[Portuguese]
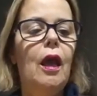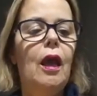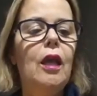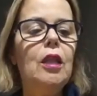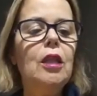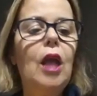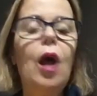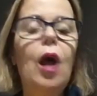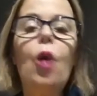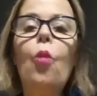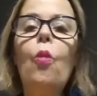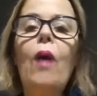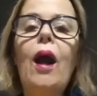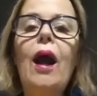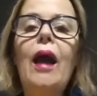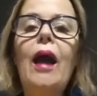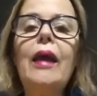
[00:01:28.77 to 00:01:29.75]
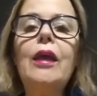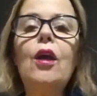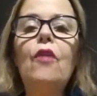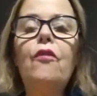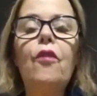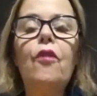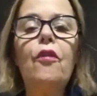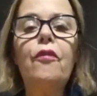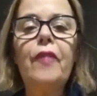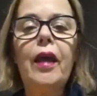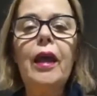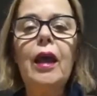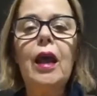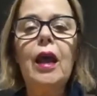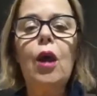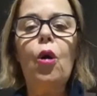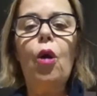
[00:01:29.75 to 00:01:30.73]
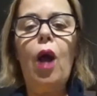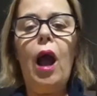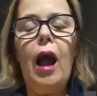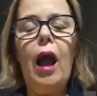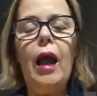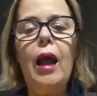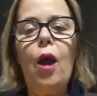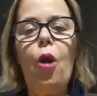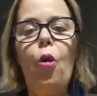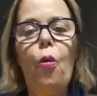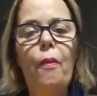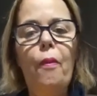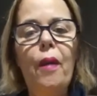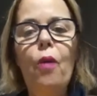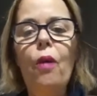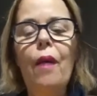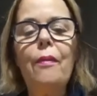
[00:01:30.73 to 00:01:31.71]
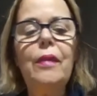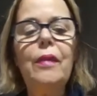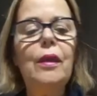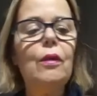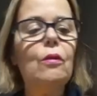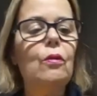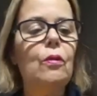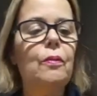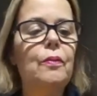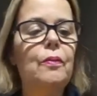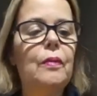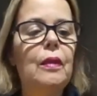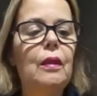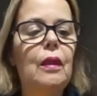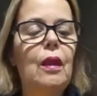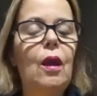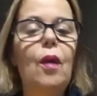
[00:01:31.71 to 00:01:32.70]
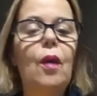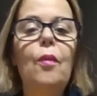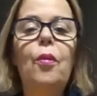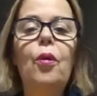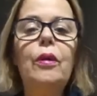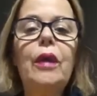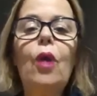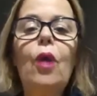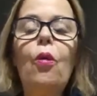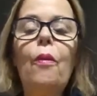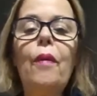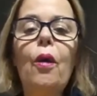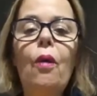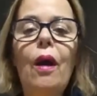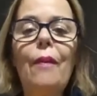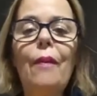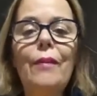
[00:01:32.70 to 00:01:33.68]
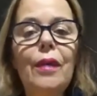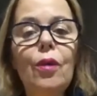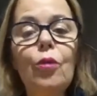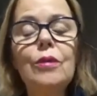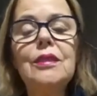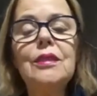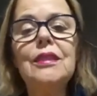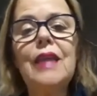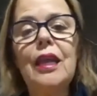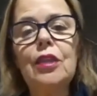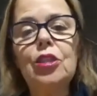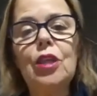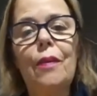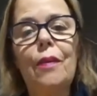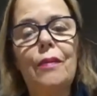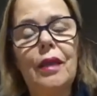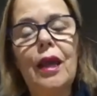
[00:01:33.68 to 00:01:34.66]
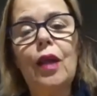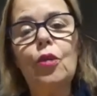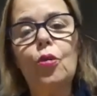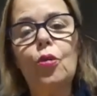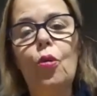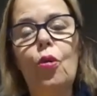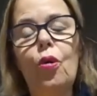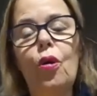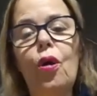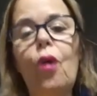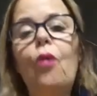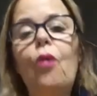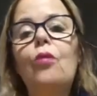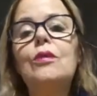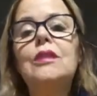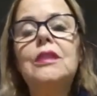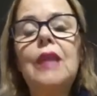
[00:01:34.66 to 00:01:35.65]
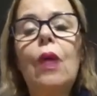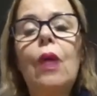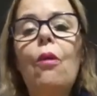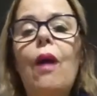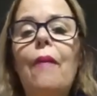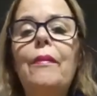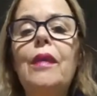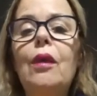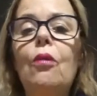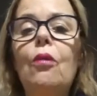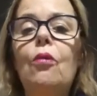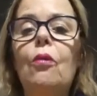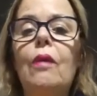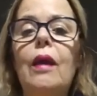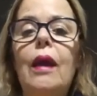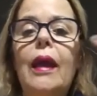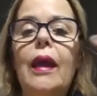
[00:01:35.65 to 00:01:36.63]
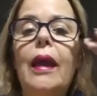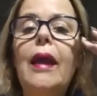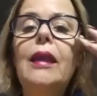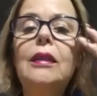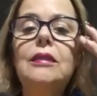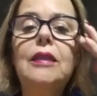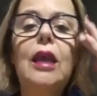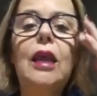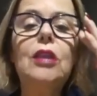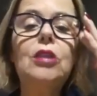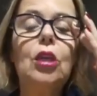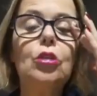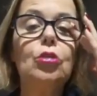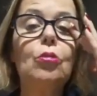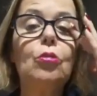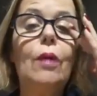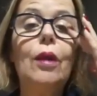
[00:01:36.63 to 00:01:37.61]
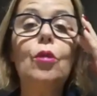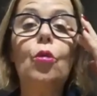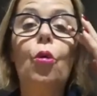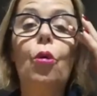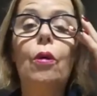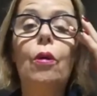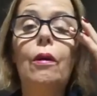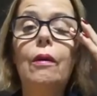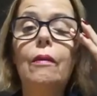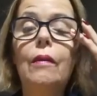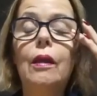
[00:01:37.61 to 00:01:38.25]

então aí eu vou ver o meu amigo, porque o meu amigo sente a minha dor. O seu amigo, ele sente a sua dor.